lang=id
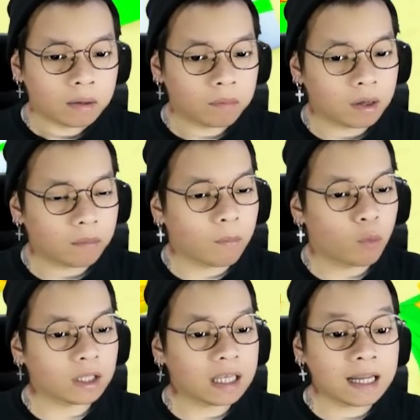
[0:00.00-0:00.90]
uh,
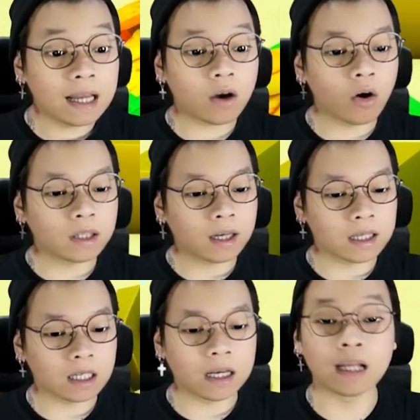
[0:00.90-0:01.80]
membuat ide-ide konten guys
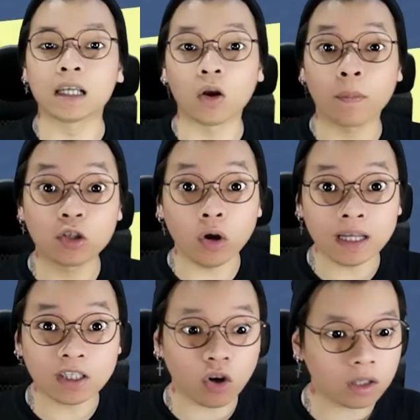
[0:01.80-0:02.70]
ya dan lupa join
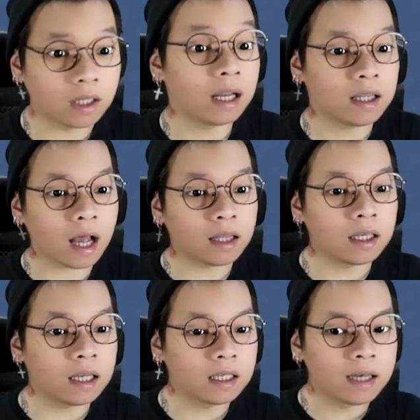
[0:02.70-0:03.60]
Discord linknya ada
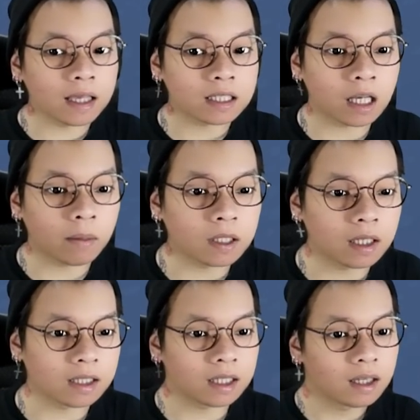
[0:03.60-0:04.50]
di description
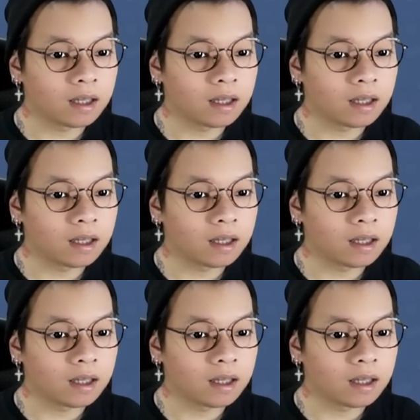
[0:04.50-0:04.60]
guys ya